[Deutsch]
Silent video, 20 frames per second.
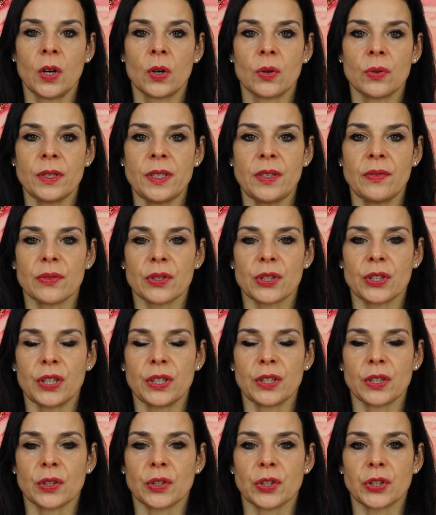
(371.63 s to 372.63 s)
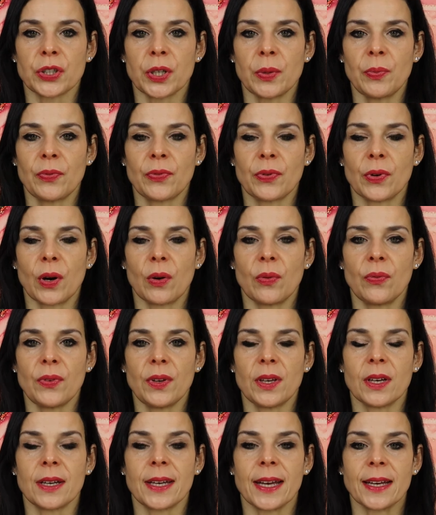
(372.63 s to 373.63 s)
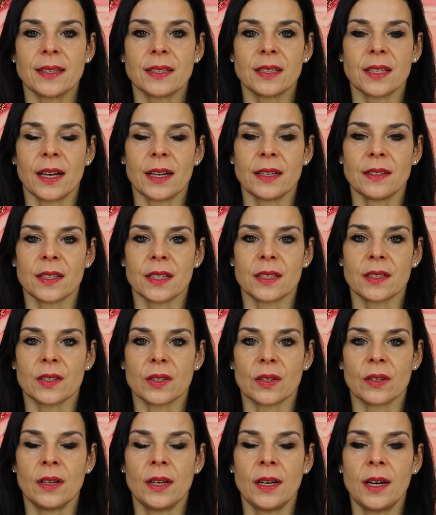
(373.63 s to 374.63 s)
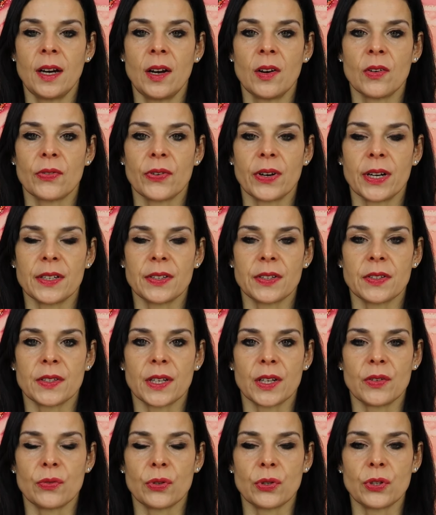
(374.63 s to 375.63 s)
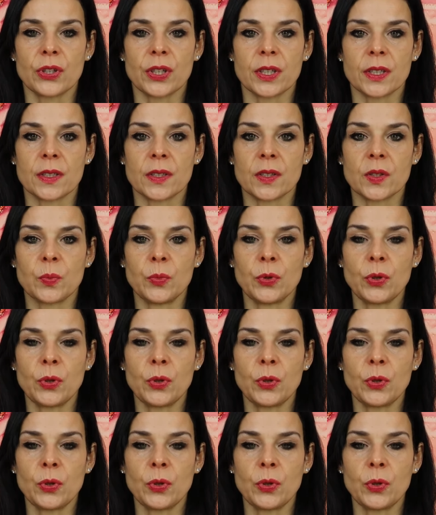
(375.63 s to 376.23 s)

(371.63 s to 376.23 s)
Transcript: und die verschiedenen Geschöpfe auf ihr jetzt einsetzen, falls es dein Wunsch ist.